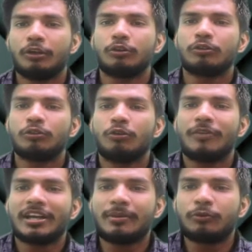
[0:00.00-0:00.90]
हेलो दोस्तों
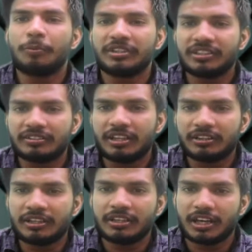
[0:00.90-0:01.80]
वेलकम टू बिजनेस
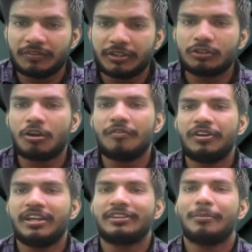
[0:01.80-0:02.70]
नेशन रन विद
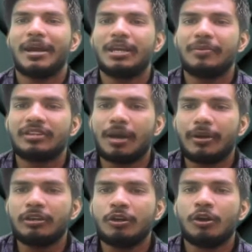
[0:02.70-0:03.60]
कॉन्फिडेंस माय नेम इज
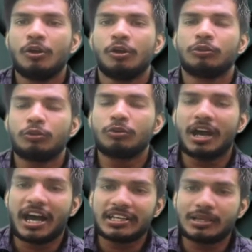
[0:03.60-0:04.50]
अमन दोस्तों
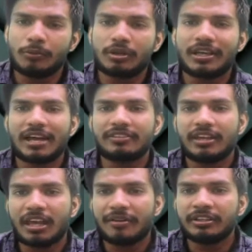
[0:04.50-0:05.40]
आज हम लोग कैच
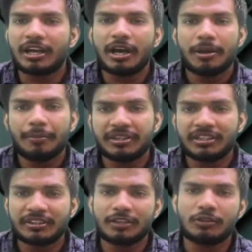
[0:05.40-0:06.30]
इलेवन का
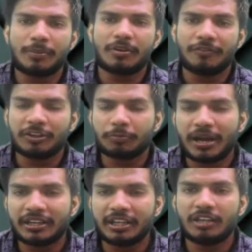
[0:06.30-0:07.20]
बिजनेस का जो आपका फर्स्ट
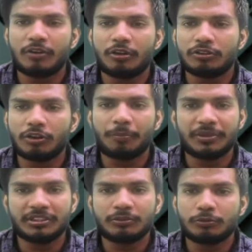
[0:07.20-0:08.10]
पार्ट है इवोल्यूशन ऑफ
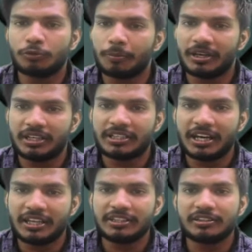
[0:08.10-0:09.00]
बिजनेस उसको पढ़ने
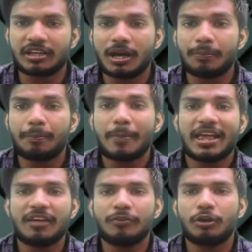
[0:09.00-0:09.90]
जा रहे हैं जिसका
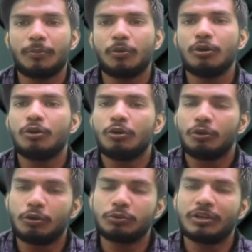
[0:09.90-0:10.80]
पहला वीडियो अपलोड
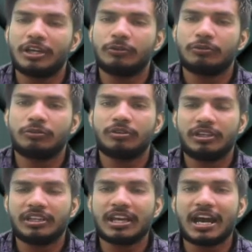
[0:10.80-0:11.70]
हो चुका है दोस्तों
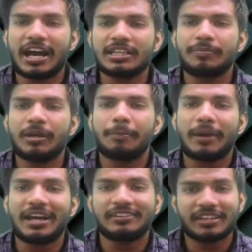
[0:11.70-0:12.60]
ठीक है आज अपना
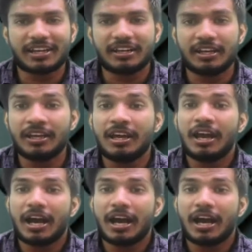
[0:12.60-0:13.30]
पार्ट सेकंड है